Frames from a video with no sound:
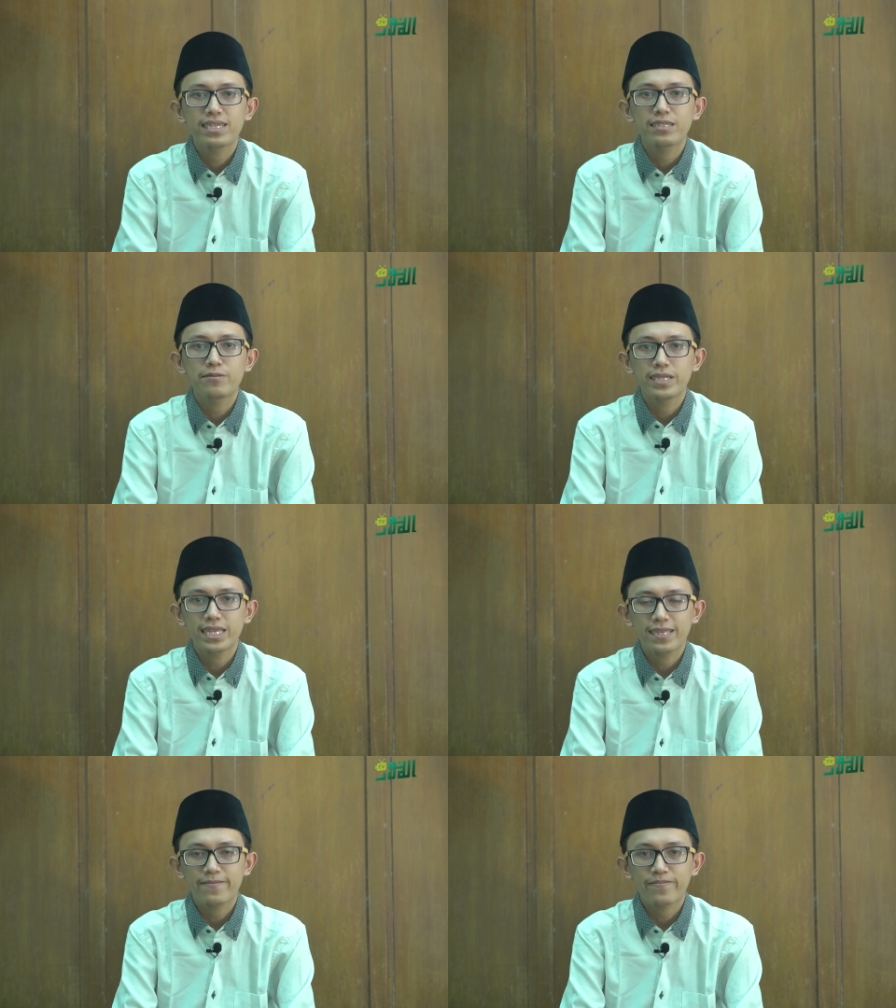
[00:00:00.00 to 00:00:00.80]

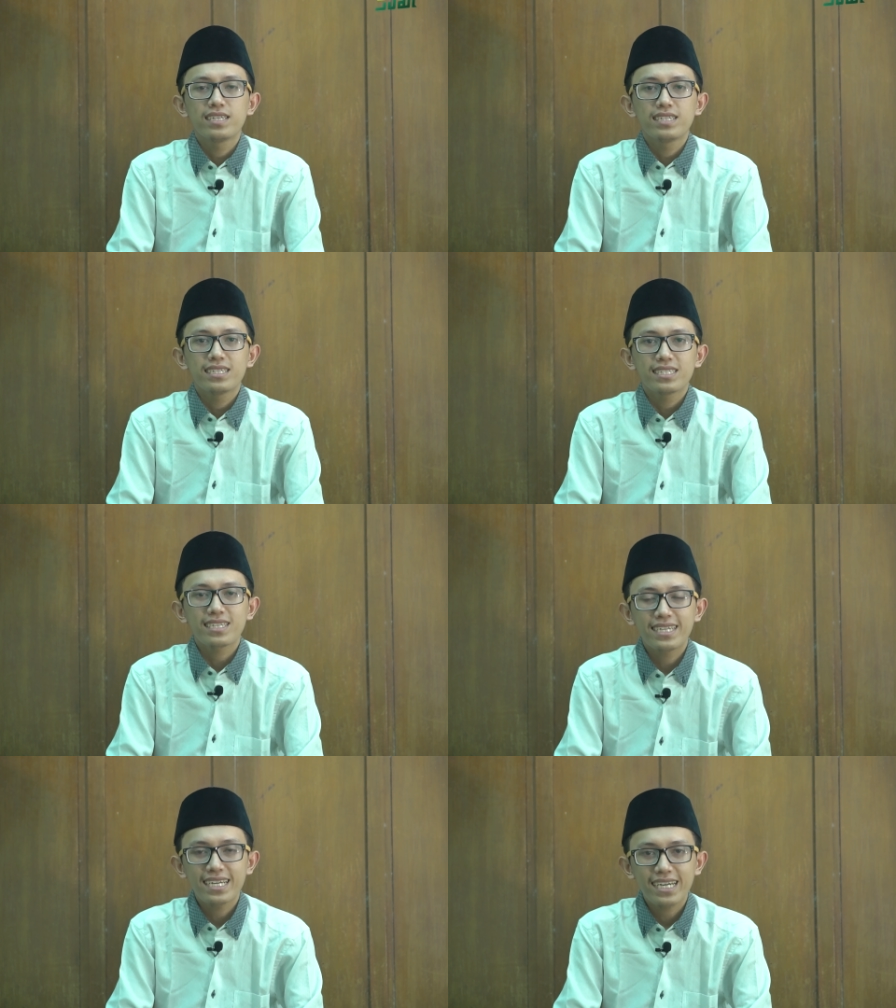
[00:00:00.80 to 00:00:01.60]
Tajwid.
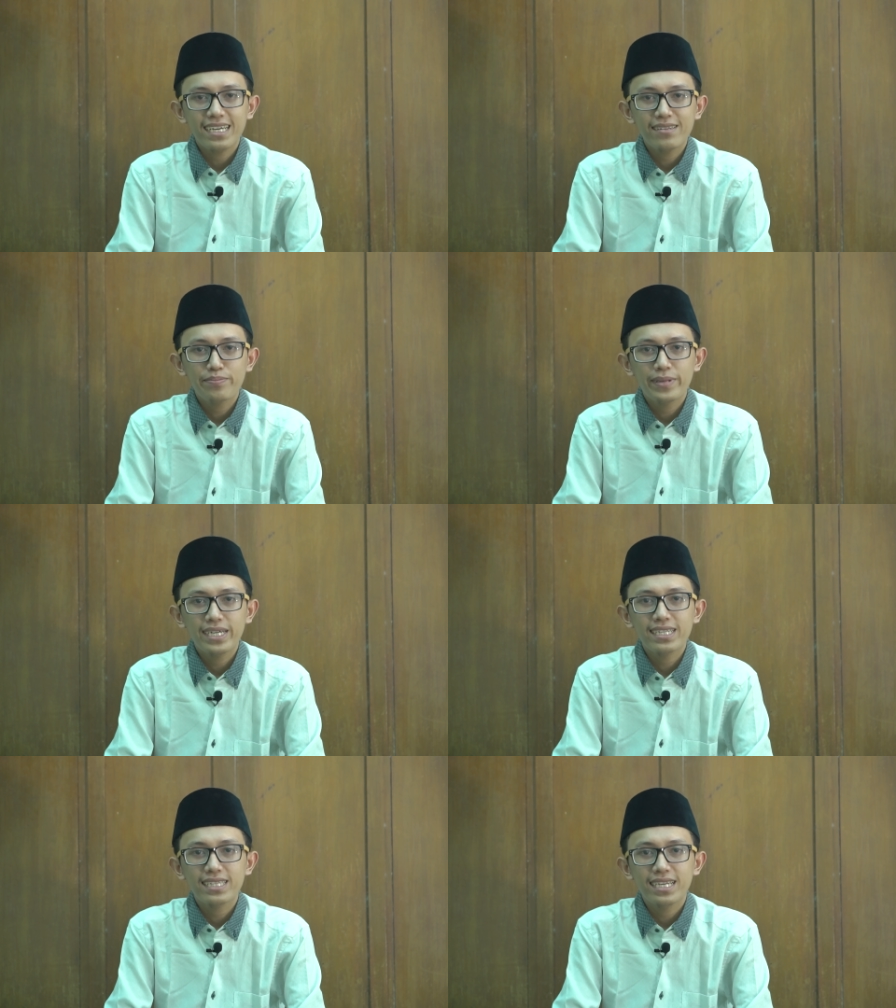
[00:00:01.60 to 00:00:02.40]
Sedangkan
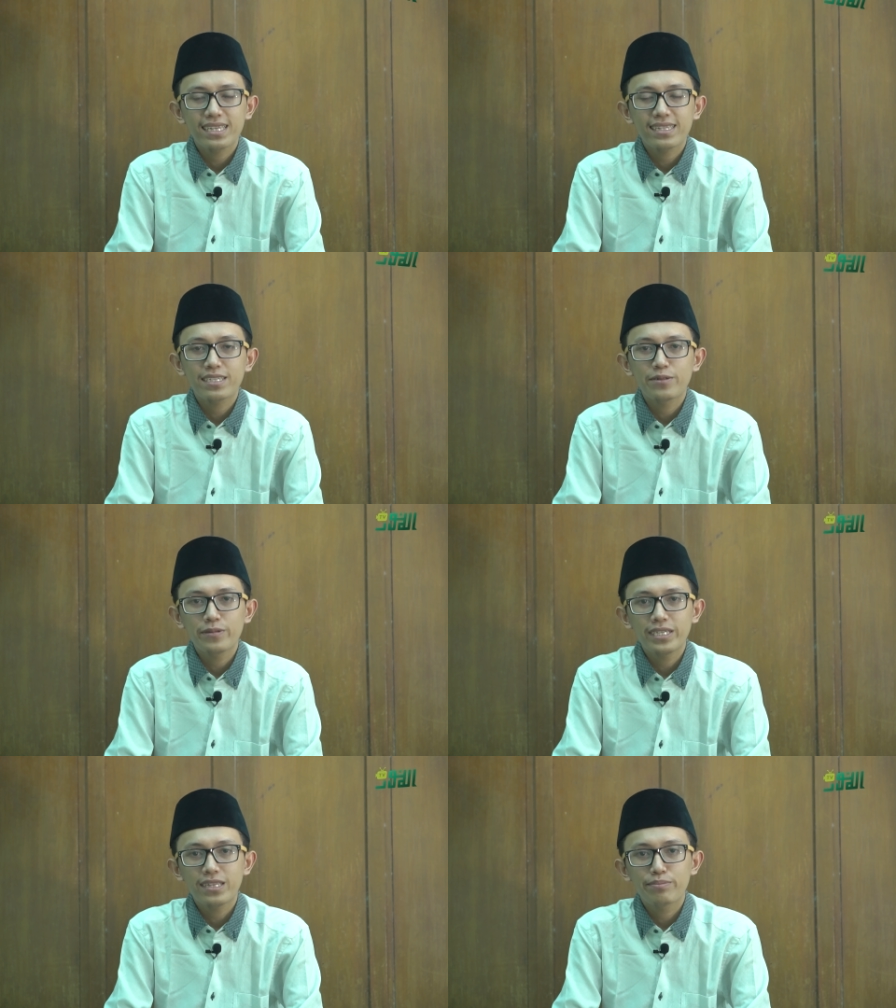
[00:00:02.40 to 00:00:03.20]
pengertian
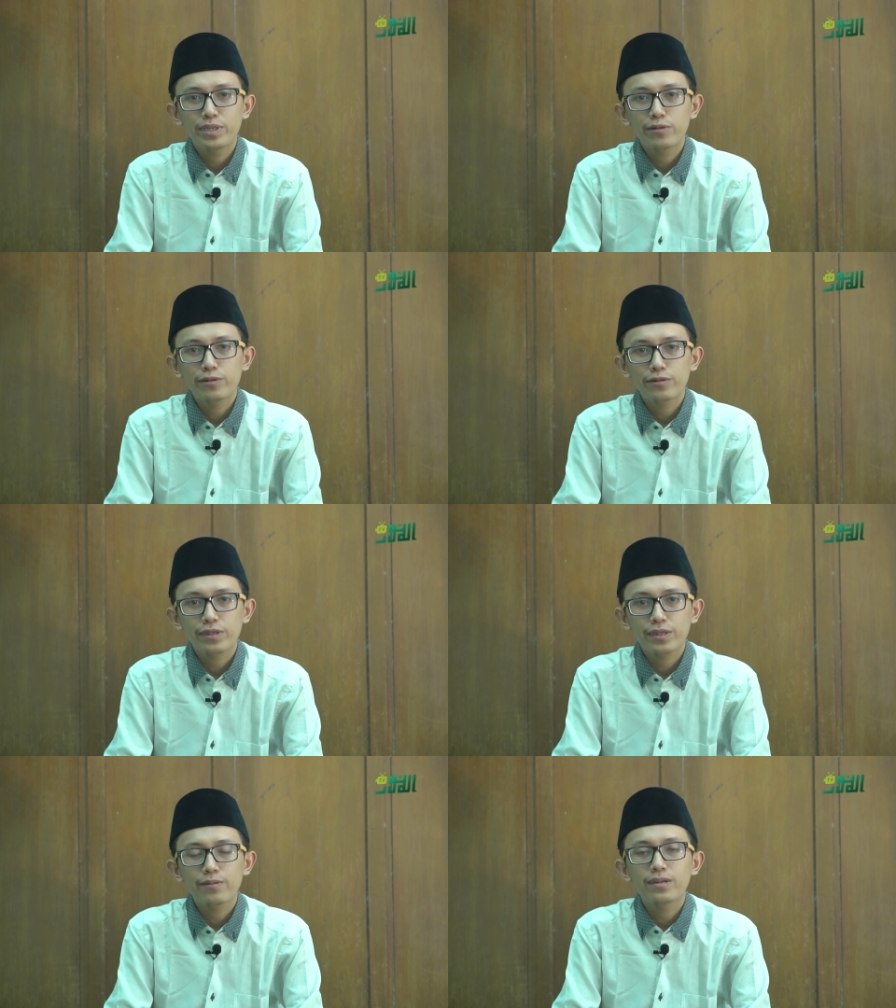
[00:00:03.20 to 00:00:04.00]
tajwid menurut
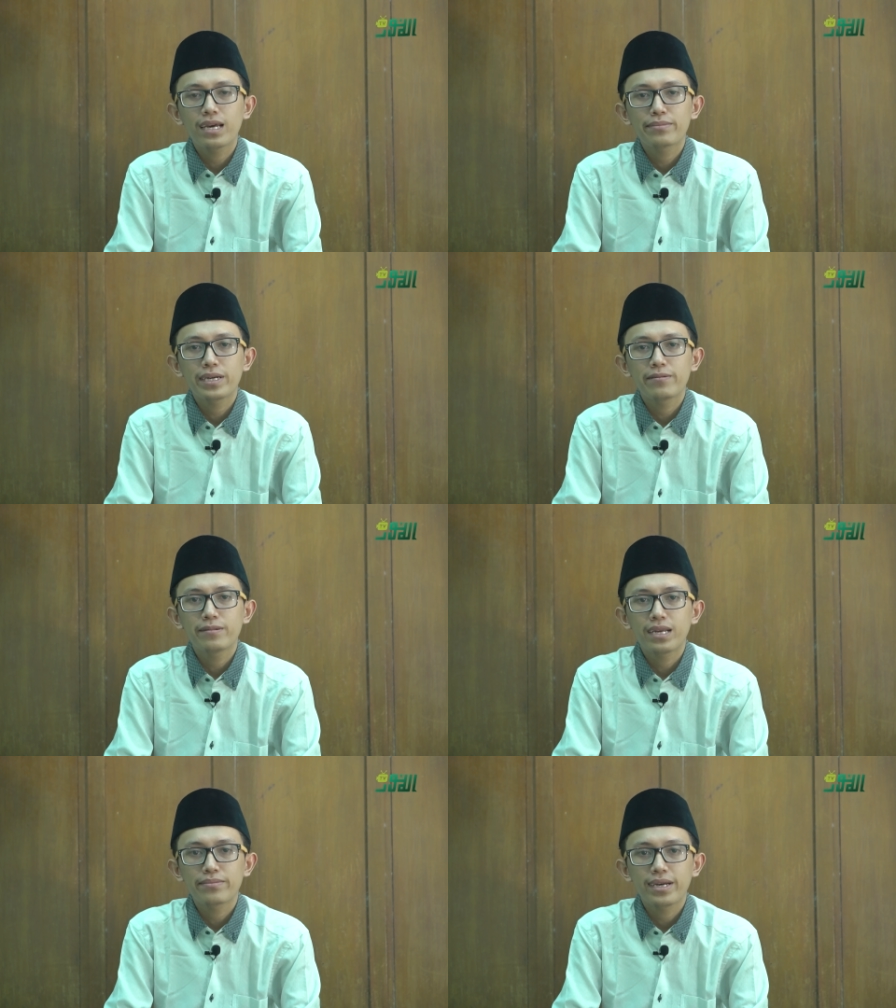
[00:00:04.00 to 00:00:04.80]

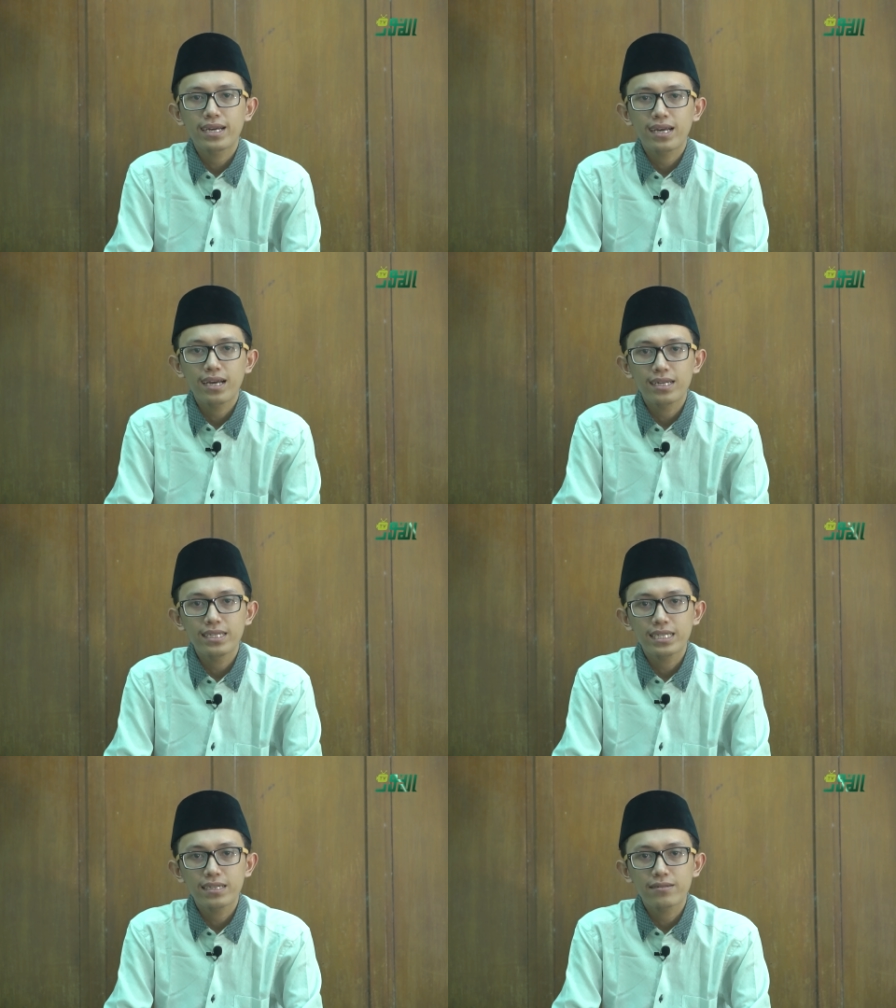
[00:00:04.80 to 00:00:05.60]
ulama-ulama
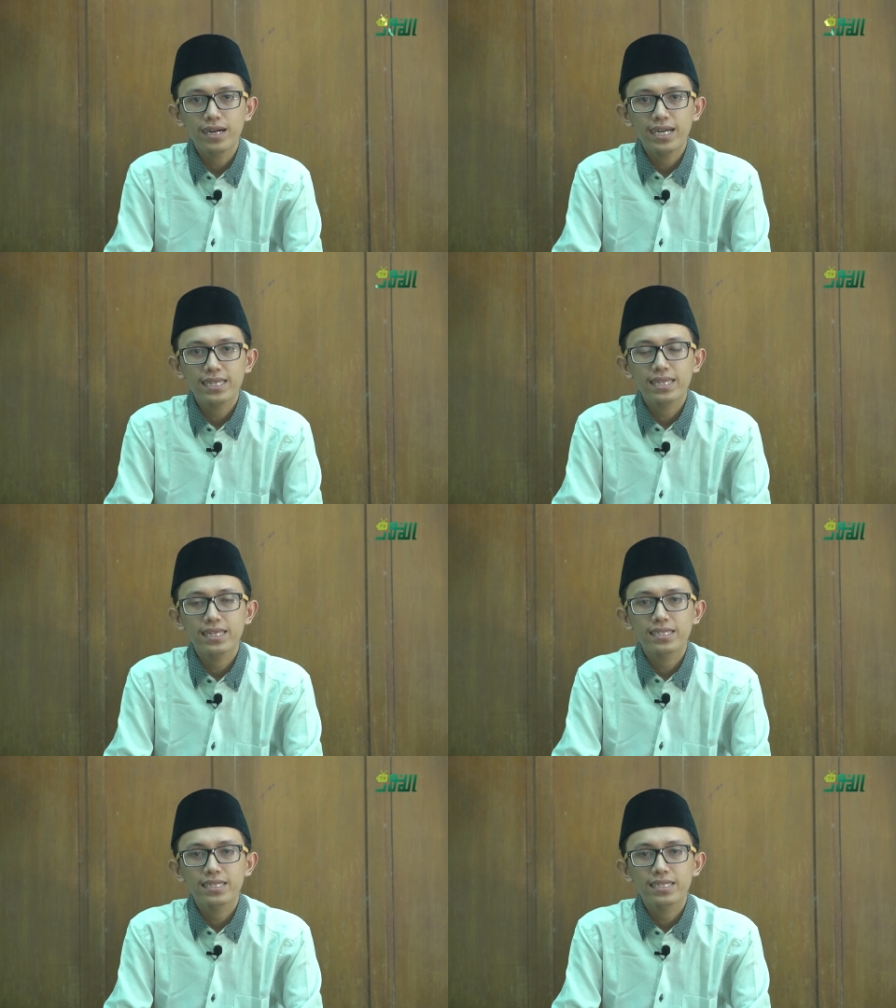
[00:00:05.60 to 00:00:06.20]
ahli kiroat